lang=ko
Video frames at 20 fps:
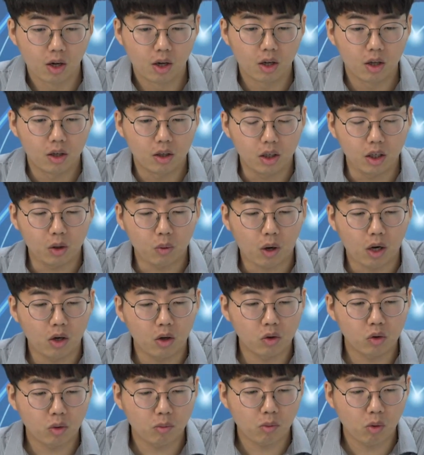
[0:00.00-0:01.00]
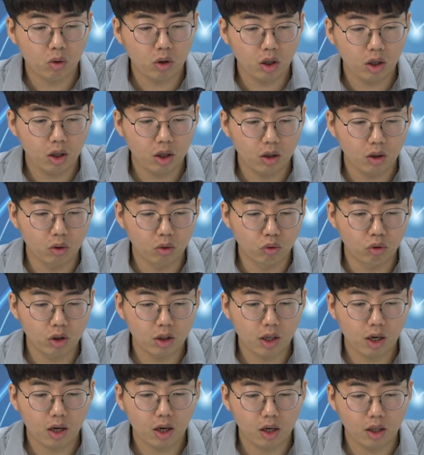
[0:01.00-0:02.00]
이 관련 종목이
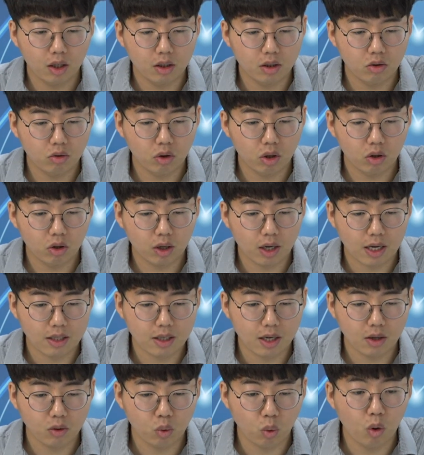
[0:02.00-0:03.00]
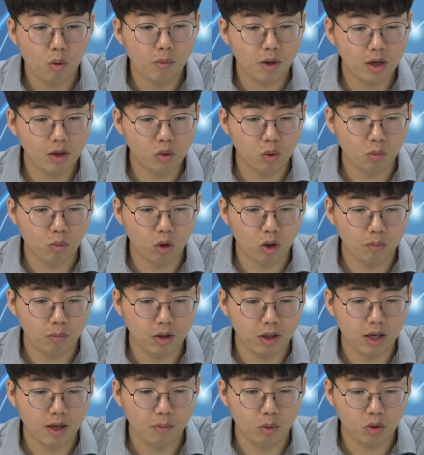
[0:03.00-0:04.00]
우리나라 리츠 중에선 가장 좋을 만한
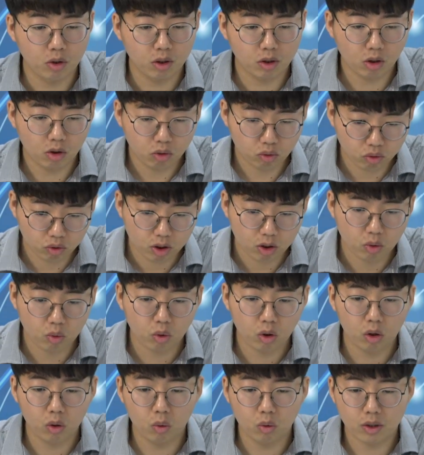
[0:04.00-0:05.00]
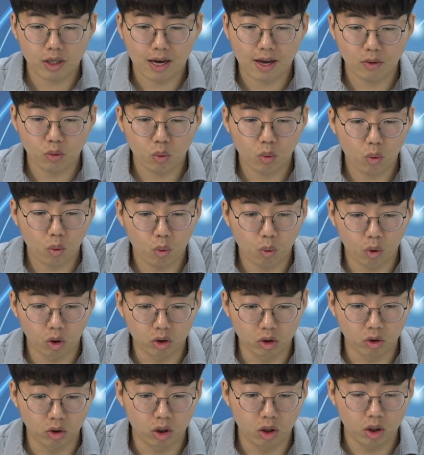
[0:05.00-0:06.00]
종목입니다. 뭐 시설 투자 쪽이고 4조
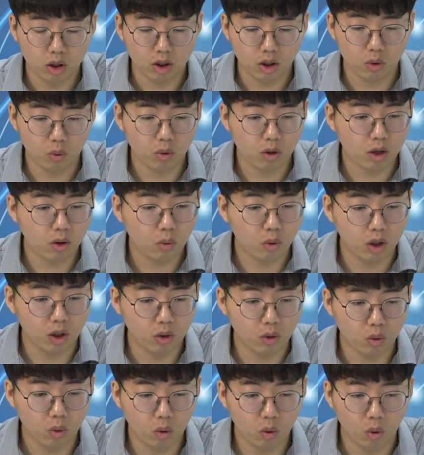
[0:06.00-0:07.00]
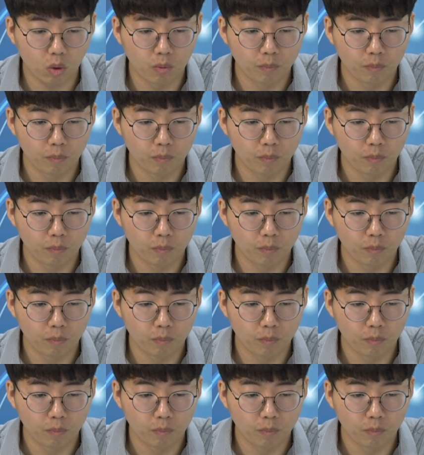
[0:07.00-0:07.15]
원을 기록하고 있고